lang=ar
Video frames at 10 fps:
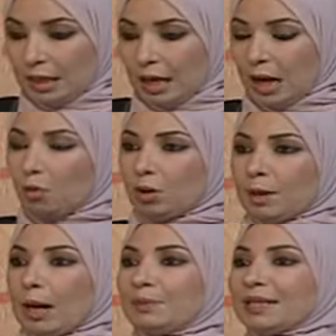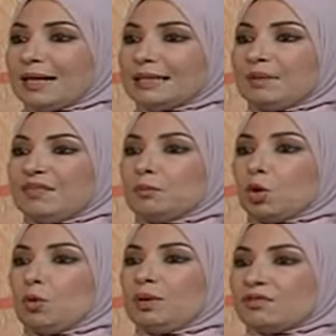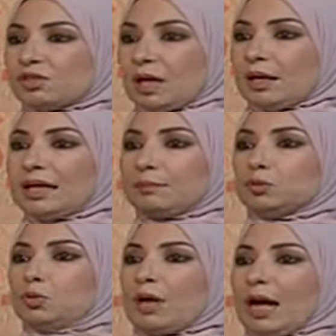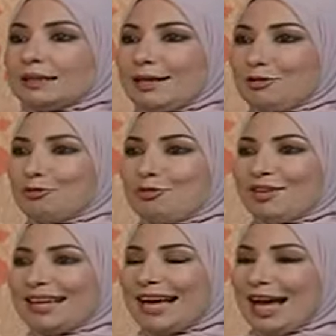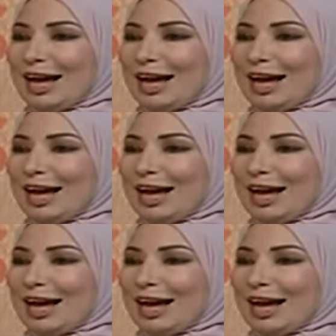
اول ما بدايه من فيلم قبله في الصحراء اللي بتدور احداثه في